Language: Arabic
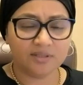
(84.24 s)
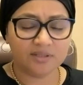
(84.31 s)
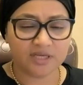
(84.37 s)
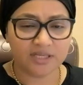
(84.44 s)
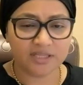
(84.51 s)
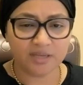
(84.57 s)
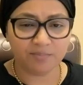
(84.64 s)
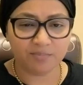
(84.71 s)

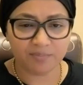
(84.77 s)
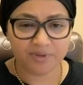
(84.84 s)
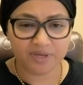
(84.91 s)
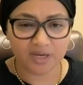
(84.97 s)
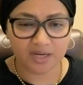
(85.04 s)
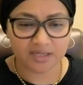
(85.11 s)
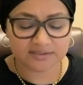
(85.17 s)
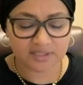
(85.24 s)
تهتم
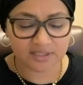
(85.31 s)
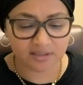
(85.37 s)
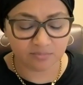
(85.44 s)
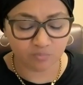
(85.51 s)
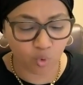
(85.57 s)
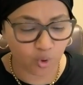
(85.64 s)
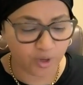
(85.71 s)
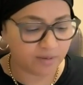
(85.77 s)
بأخذ
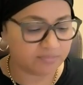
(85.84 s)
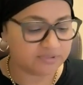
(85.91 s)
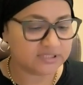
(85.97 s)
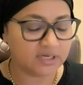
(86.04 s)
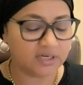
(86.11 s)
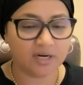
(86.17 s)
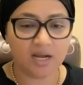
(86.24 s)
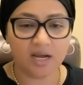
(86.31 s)
الموية
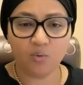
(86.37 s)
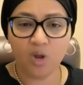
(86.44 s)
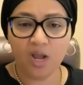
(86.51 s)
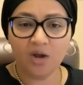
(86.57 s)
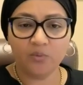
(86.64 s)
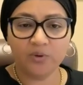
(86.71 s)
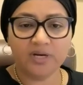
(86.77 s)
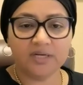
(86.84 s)
مثلا أو
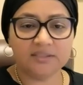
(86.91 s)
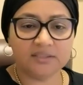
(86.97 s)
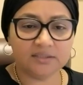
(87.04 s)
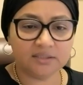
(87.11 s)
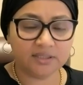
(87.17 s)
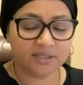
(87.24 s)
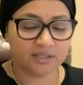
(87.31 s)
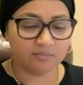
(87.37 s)
حاول إنك
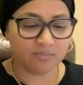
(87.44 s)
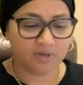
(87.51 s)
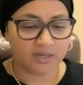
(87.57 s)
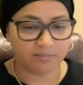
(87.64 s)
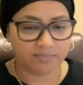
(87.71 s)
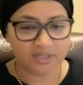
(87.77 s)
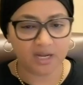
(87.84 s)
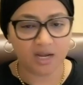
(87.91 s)
تتريض مع
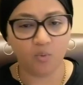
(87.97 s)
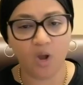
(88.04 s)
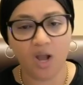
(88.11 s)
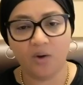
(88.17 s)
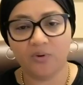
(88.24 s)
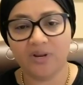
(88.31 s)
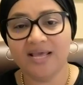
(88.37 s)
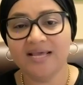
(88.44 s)
البتاع
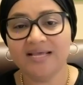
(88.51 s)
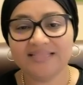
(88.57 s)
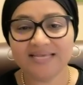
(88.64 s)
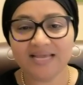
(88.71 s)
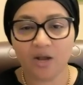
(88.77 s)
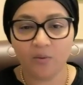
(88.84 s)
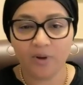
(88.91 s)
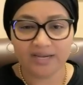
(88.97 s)
وحاول دي
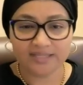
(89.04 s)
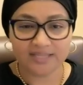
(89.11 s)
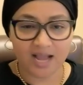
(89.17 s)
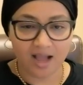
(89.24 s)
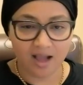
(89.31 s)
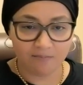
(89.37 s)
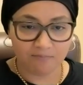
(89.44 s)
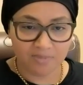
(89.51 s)
قواعد
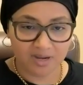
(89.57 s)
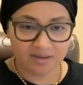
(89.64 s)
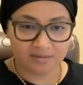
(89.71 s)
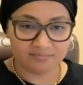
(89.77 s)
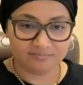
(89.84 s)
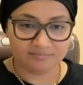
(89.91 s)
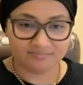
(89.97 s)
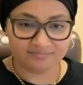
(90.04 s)
عامة